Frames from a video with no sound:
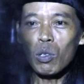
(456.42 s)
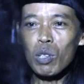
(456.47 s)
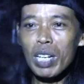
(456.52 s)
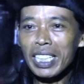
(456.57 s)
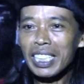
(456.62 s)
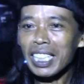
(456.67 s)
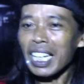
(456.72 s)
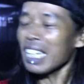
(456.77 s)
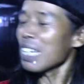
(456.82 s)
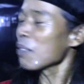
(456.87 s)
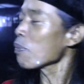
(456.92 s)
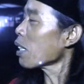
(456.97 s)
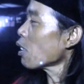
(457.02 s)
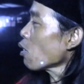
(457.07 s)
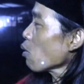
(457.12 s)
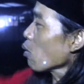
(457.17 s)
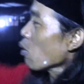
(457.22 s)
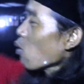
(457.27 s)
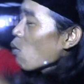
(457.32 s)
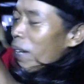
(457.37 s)
Yaudah sekarang
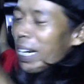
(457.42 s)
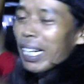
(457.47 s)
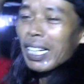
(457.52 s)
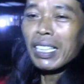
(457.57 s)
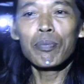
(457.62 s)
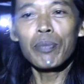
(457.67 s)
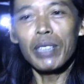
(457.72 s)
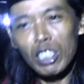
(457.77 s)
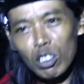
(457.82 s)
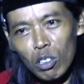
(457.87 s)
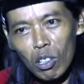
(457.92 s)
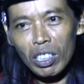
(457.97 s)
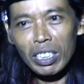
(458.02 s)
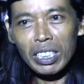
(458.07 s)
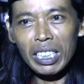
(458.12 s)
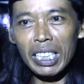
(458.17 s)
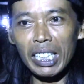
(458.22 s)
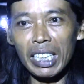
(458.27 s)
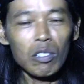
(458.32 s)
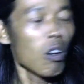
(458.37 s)
masuk rumah. Pintu
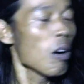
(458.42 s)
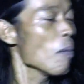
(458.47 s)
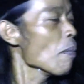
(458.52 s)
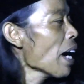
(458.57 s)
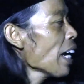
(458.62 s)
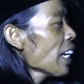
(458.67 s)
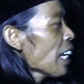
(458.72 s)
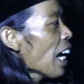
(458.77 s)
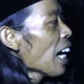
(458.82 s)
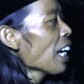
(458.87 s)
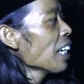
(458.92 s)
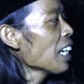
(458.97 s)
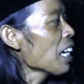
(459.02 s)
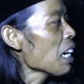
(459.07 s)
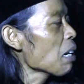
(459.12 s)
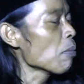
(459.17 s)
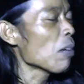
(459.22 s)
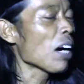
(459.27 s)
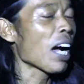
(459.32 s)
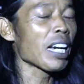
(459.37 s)
kunci. Gua sama ayah
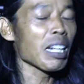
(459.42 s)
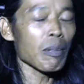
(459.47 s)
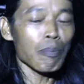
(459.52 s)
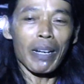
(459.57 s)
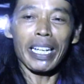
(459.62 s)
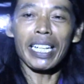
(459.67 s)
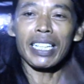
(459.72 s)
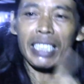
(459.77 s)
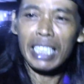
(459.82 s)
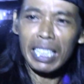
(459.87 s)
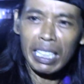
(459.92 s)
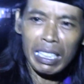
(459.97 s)
anda menghadap Pak RT.